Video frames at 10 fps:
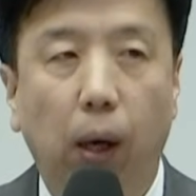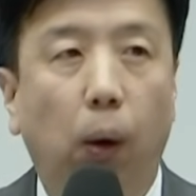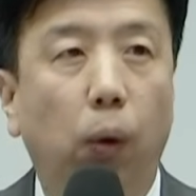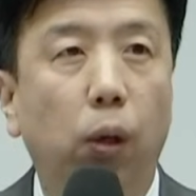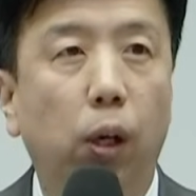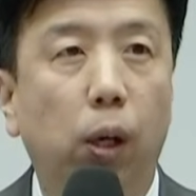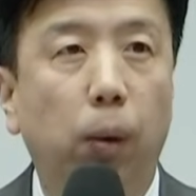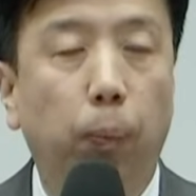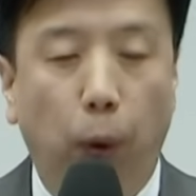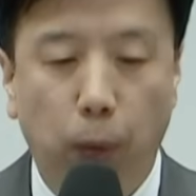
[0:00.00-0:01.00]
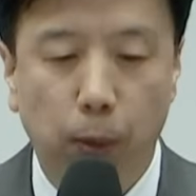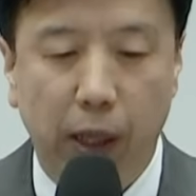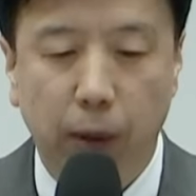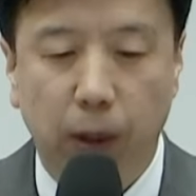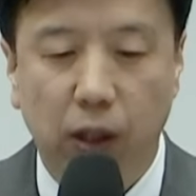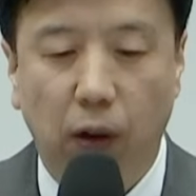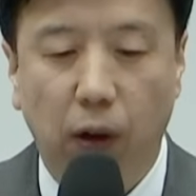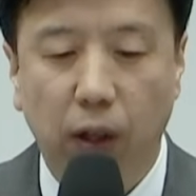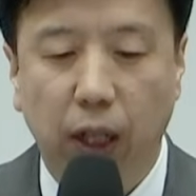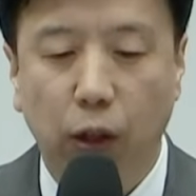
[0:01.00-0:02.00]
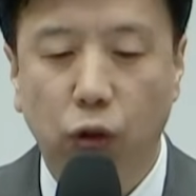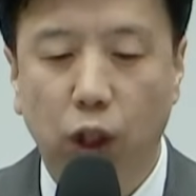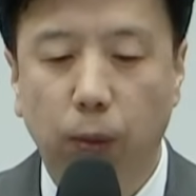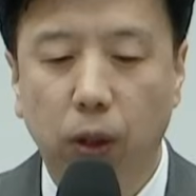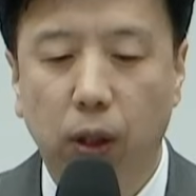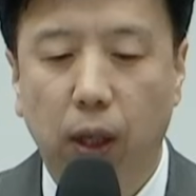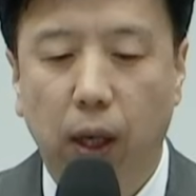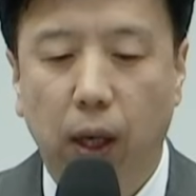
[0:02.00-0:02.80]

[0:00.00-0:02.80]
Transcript: 오늘 본문 말씀에서 예수님은